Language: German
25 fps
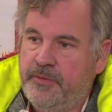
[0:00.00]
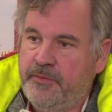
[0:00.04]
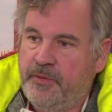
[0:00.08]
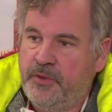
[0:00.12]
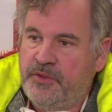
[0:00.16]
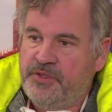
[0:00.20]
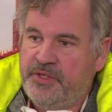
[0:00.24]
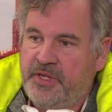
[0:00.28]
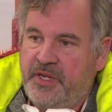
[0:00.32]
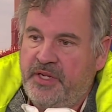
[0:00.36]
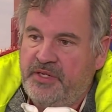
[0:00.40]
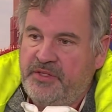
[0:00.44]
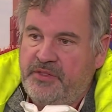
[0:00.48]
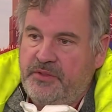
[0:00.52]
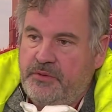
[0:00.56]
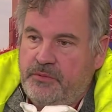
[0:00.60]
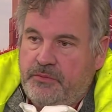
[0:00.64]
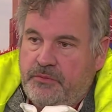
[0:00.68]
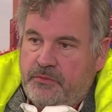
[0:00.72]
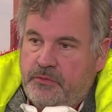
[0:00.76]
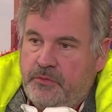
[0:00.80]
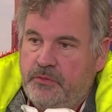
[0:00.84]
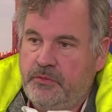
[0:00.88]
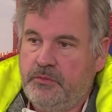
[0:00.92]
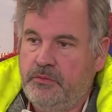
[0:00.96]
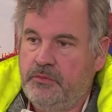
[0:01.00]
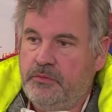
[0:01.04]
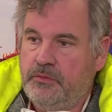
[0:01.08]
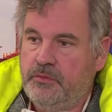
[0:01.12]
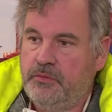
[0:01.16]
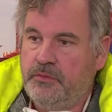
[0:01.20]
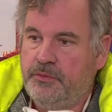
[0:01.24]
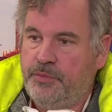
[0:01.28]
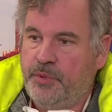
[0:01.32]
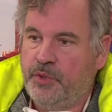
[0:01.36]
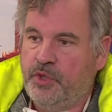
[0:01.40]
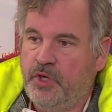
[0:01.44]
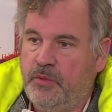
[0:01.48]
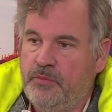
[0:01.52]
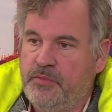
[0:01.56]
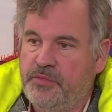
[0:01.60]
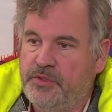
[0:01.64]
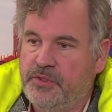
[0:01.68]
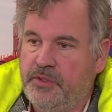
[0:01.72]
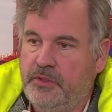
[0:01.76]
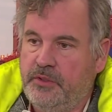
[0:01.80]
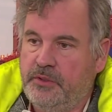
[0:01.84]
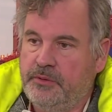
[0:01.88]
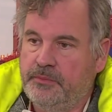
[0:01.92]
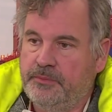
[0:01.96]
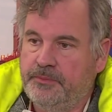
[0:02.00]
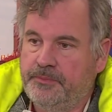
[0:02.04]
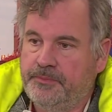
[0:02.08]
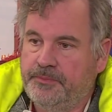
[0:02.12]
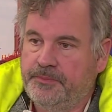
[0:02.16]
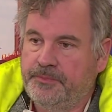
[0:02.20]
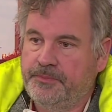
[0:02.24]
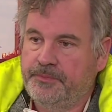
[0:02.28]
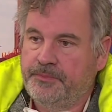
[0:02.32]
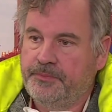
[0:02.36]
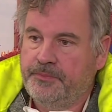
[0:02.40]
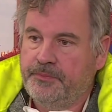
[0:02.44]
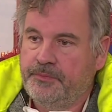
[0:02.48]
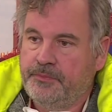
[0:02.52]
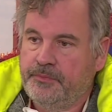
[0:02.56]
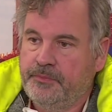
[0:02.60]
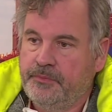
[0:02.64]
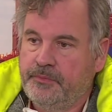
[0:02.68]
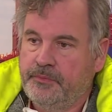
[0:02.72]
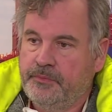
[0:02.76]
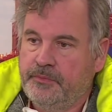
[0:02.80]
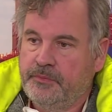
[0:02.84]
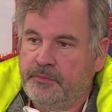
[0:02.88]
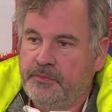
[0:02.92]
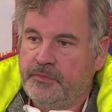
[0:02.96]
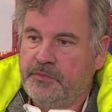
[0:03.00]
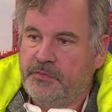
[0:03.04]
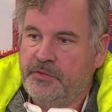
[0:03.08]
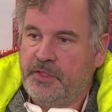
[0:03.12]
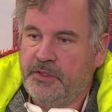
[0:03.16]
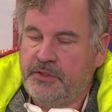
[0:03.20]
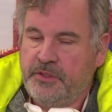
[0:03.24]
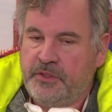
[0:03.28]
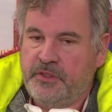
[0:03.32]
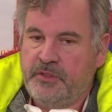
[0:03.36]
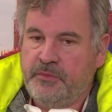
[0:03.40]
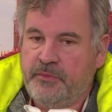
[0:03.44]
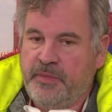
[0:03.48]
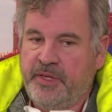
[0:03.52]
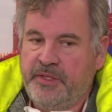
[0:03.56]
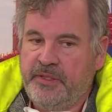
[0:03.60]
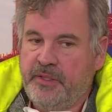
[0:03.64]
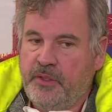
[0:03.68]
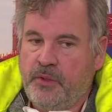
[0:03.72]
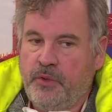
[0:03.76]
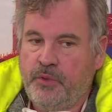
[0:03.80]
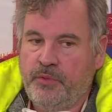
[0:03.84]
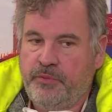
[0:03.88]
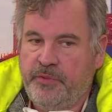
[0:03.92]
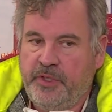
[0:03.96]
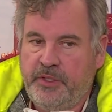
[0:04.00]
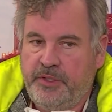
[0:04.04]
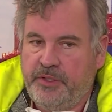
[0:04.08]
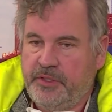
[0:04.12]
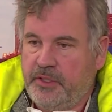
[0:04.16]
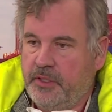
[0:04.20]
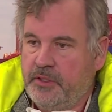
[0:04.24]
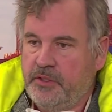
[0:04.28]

wie wir unser Essen bekommen sollen. Das ist in meinen Augen wirklich